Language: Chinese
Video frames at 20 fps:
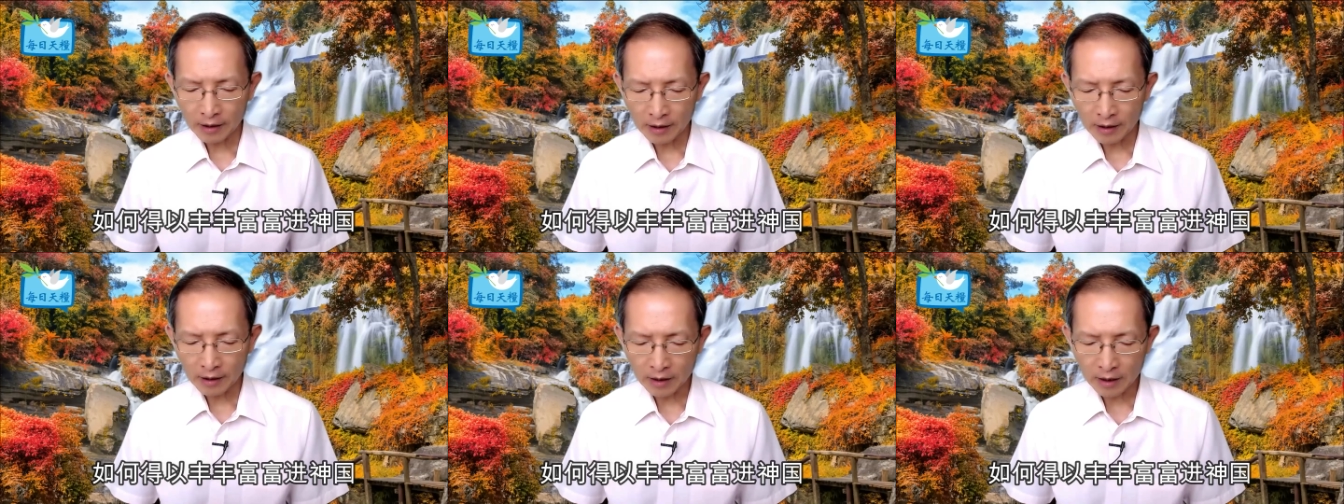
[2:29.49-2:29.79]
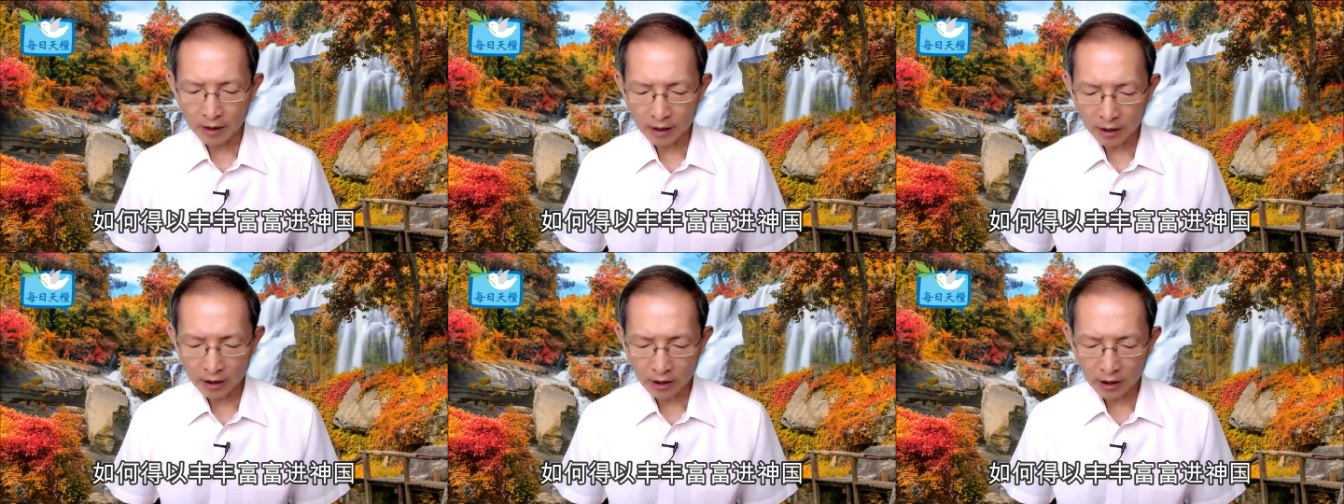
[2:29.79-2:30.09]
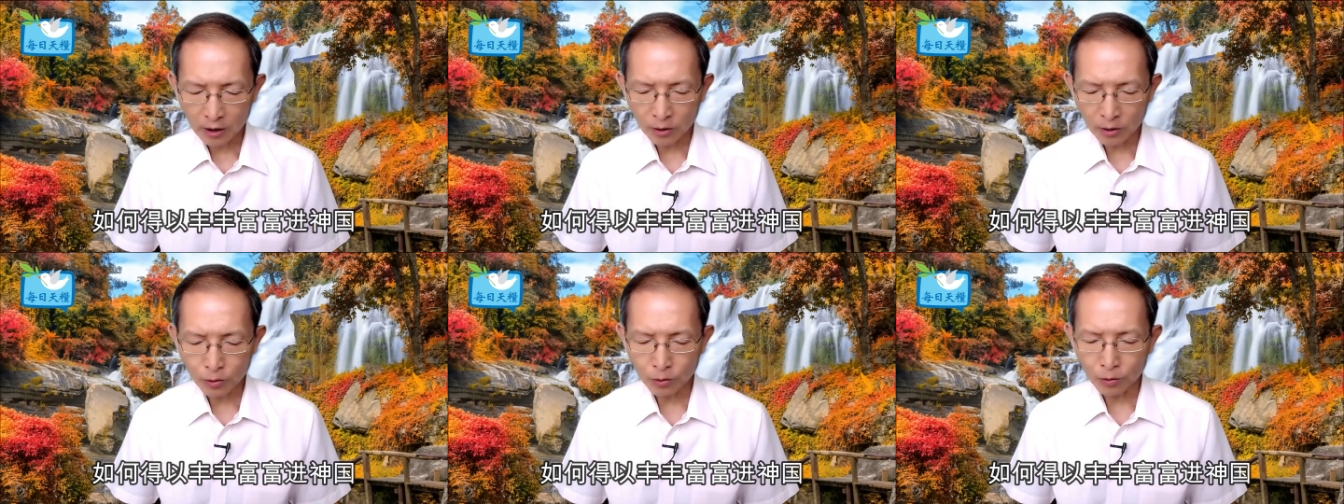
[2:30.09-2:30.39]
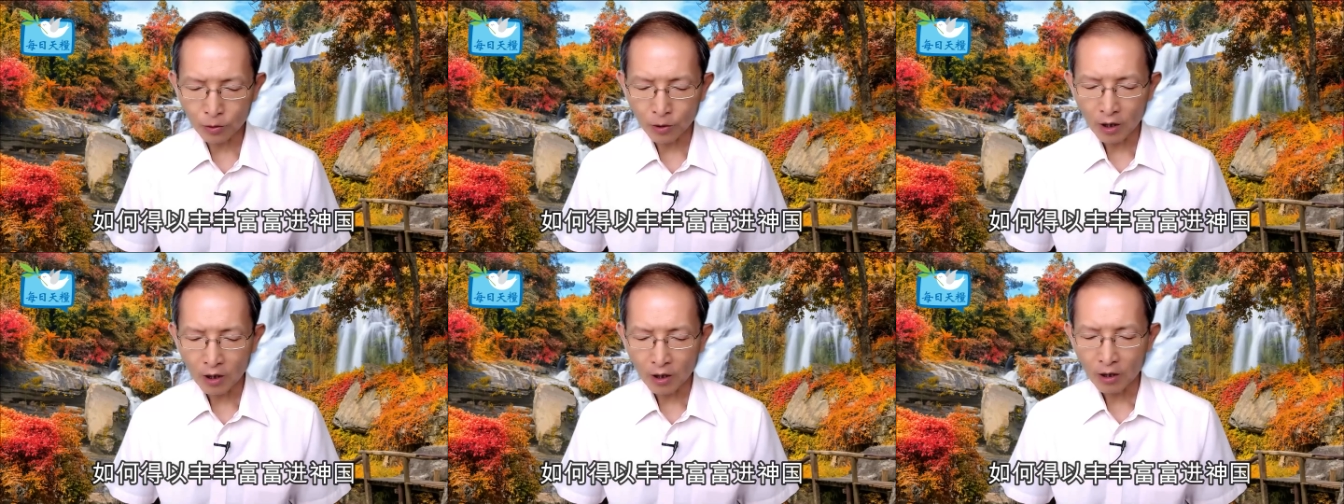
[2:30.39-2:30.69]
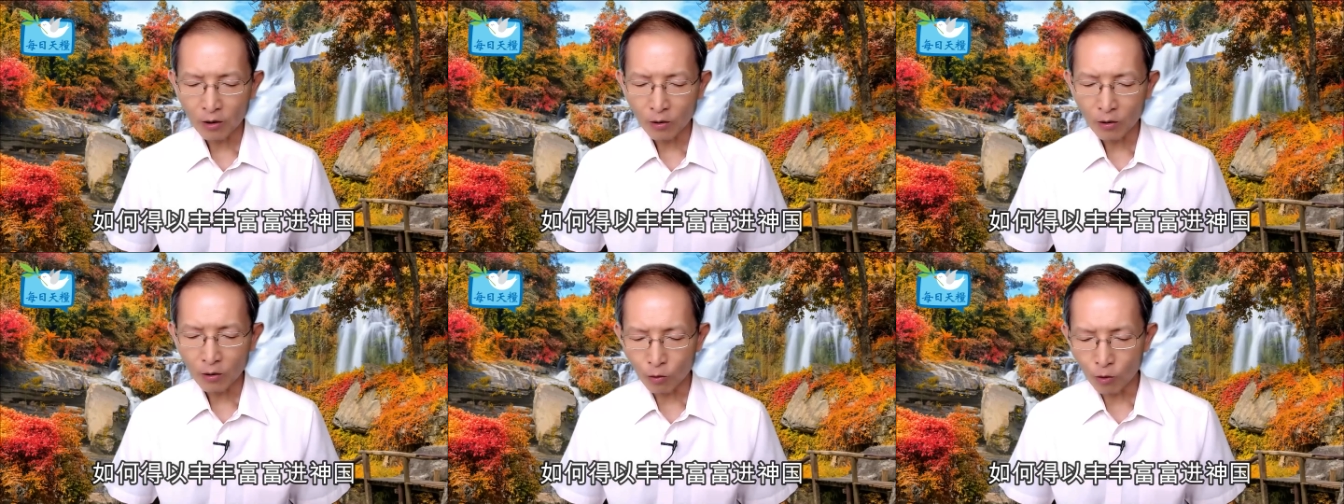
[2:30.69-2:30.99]
得以进
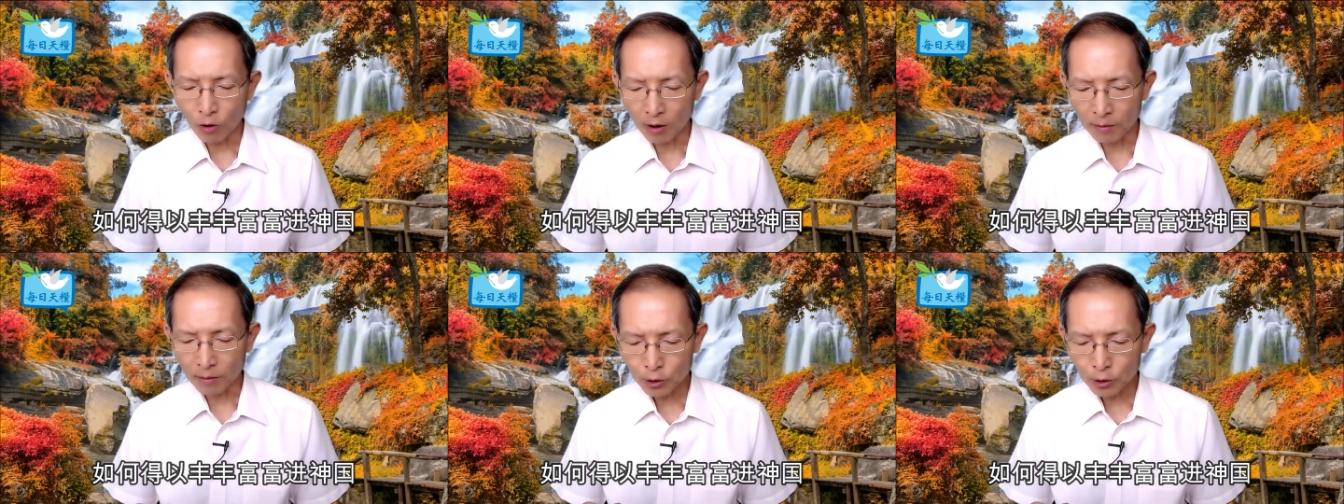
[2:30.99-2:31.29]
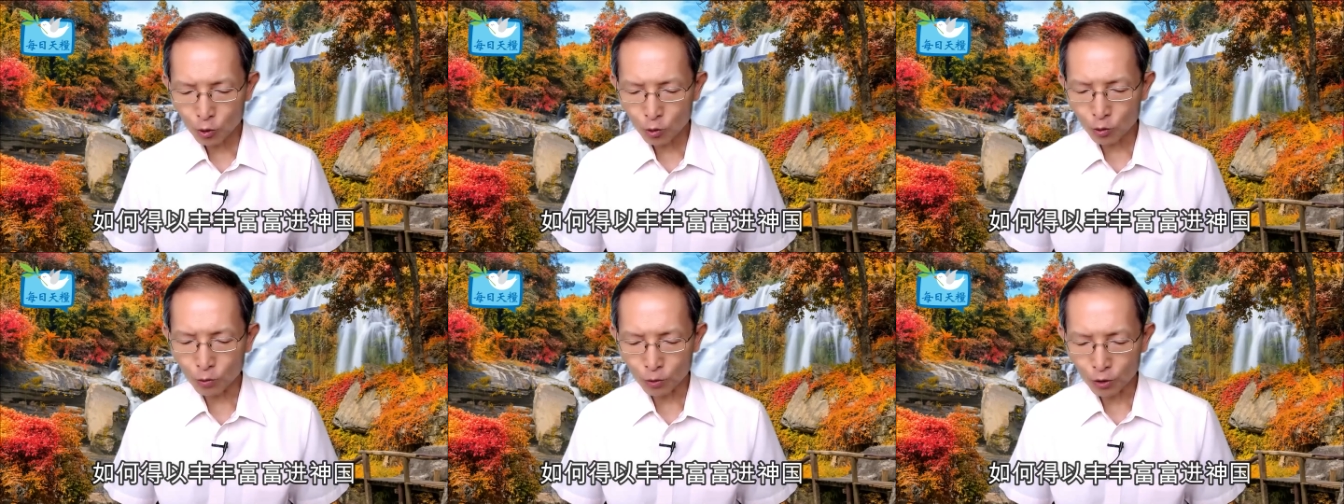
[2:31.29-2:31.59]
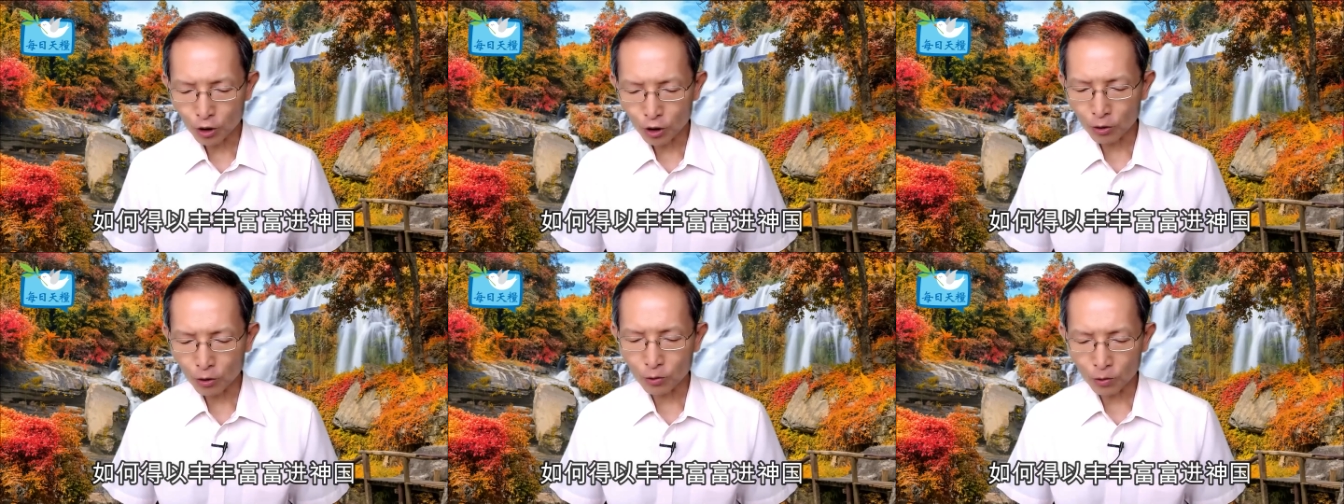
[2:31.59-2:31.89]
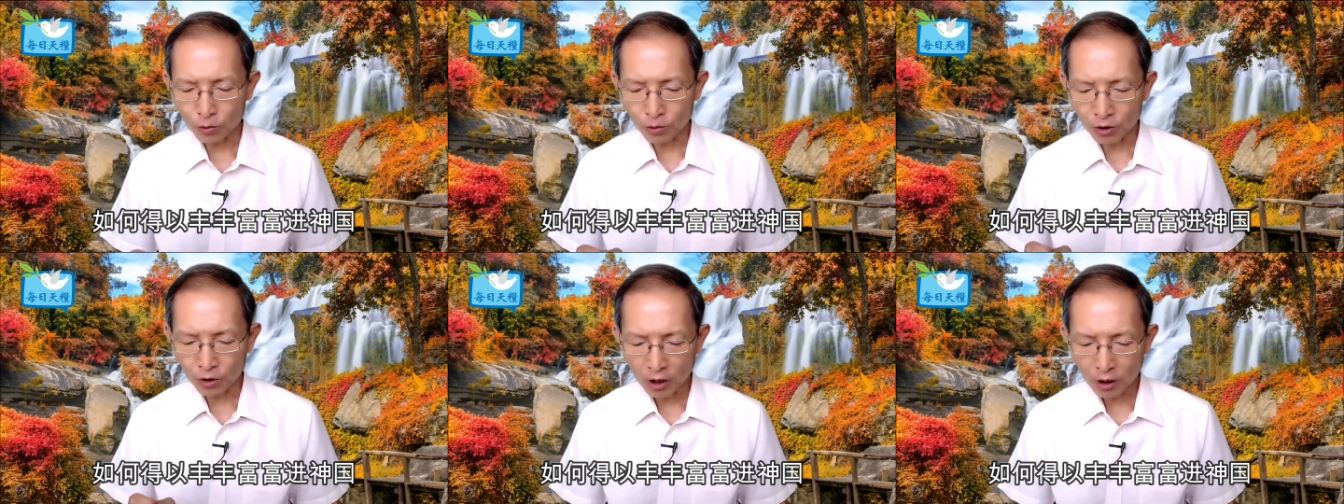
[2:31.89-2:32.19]
入我们主救主